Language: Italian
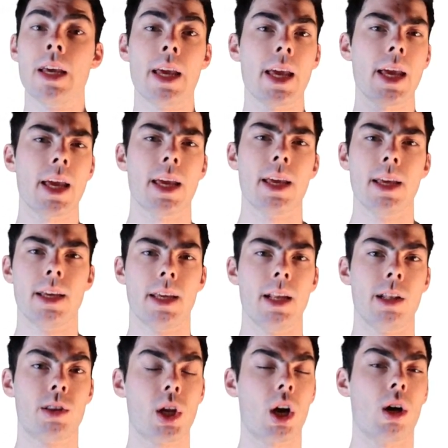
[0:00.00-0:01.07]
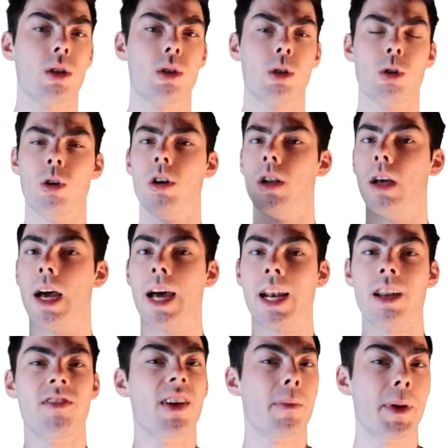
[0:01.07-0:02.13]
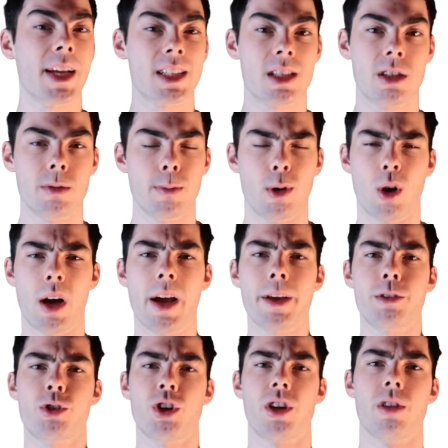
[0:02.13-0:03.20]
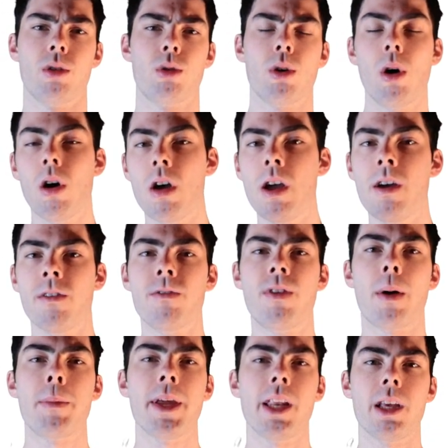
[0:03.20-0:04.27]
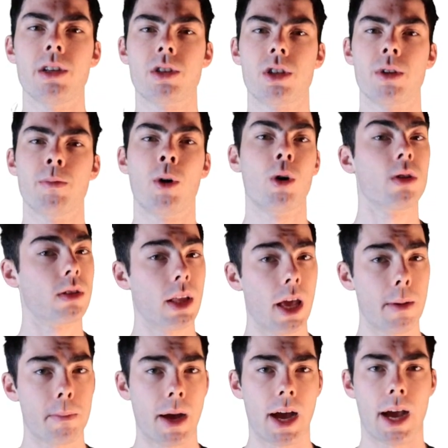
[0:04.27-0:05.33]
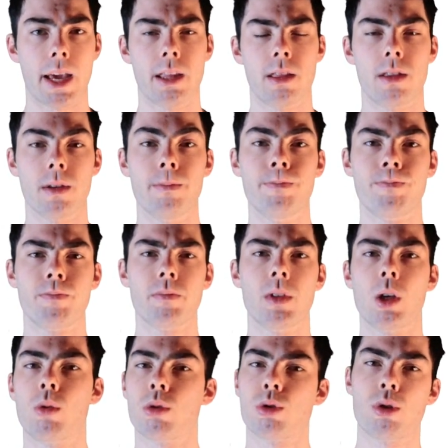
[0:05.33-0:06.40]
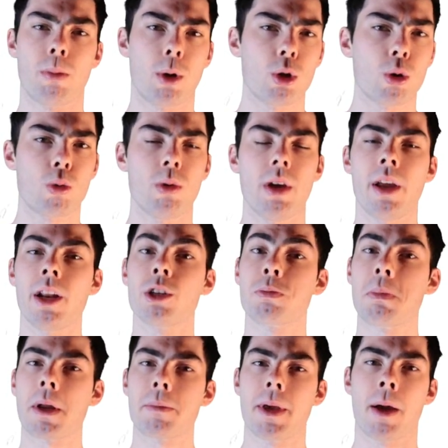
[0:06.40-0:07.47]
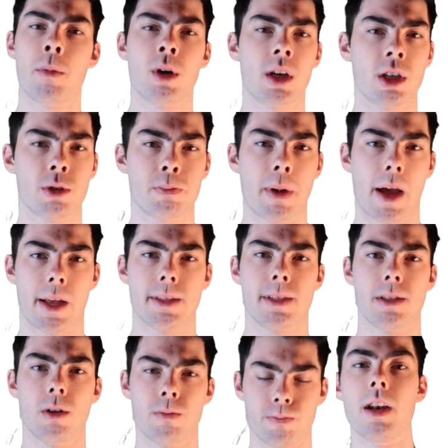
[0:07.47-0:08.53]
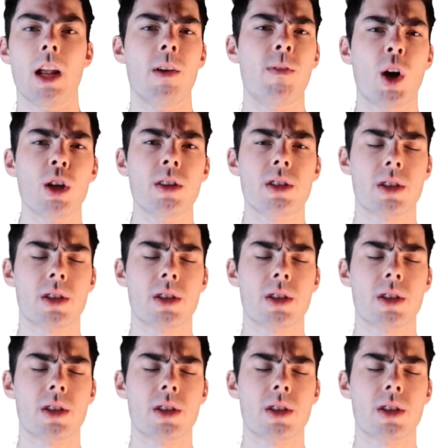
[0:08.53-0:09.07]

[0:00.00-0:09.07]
e il throttle arriva massimo a 100, va benissimo dei byte. In questo modo qui risparmiamo anche spazio. Nel void